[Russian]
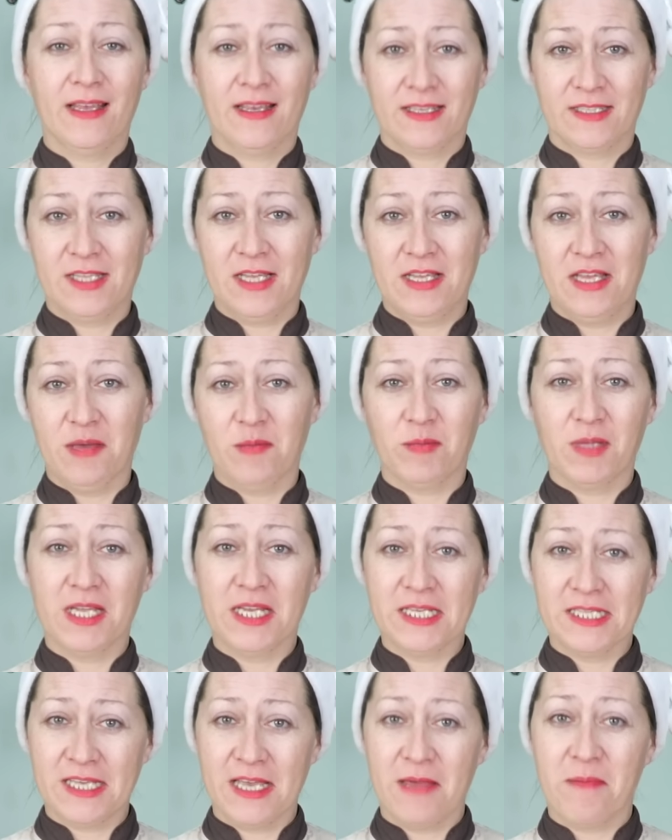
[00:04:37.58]
Затем
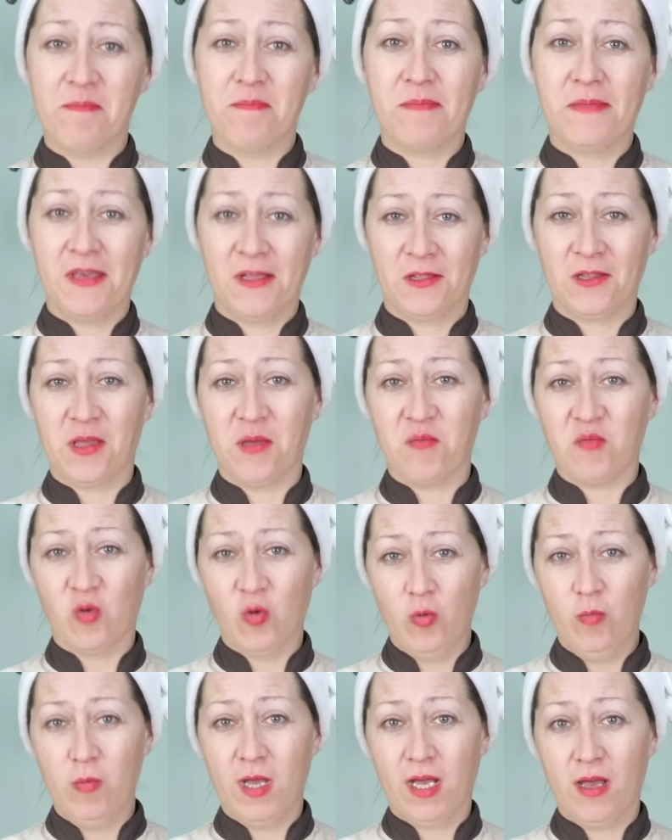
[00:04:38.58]
нарезаем мелким
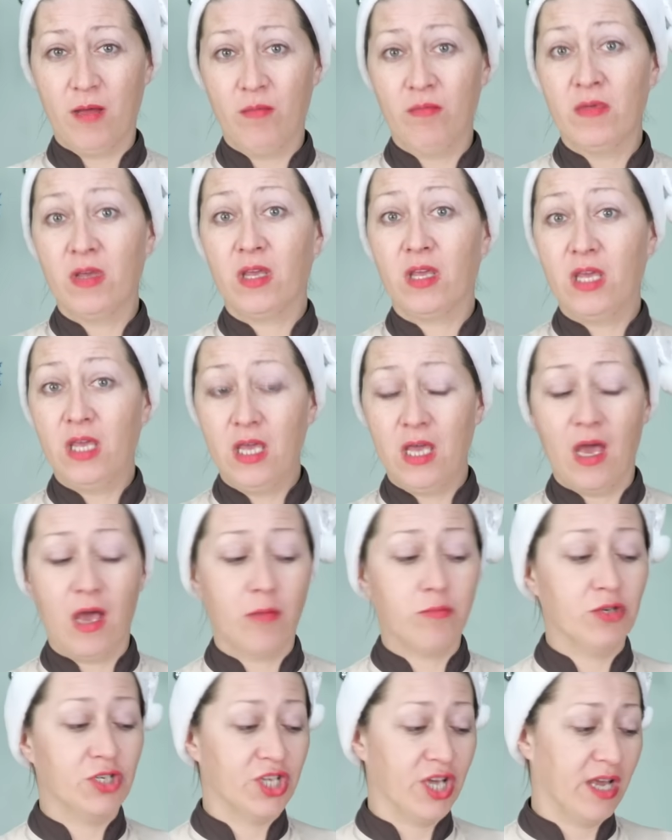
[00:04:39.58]
кубиком и
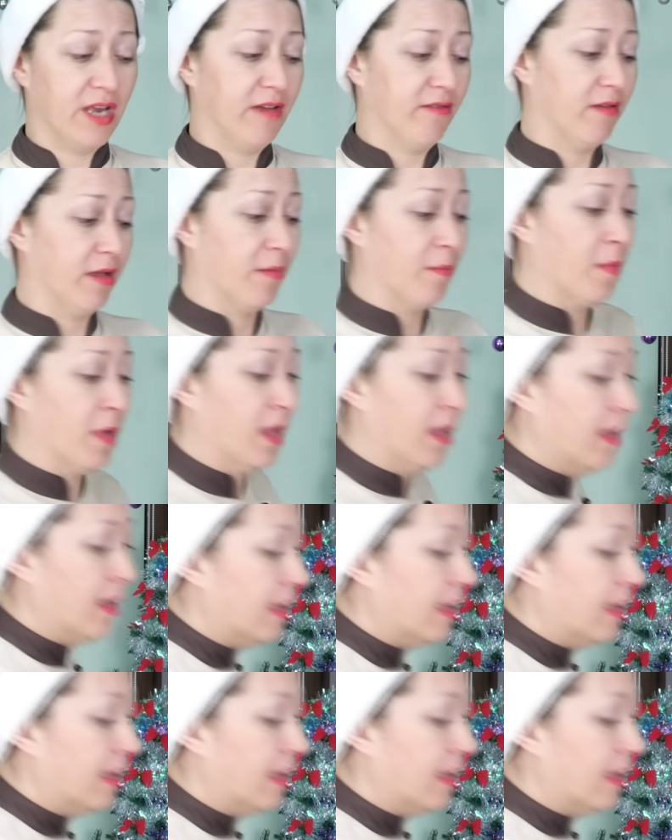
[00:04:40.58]
обжариваем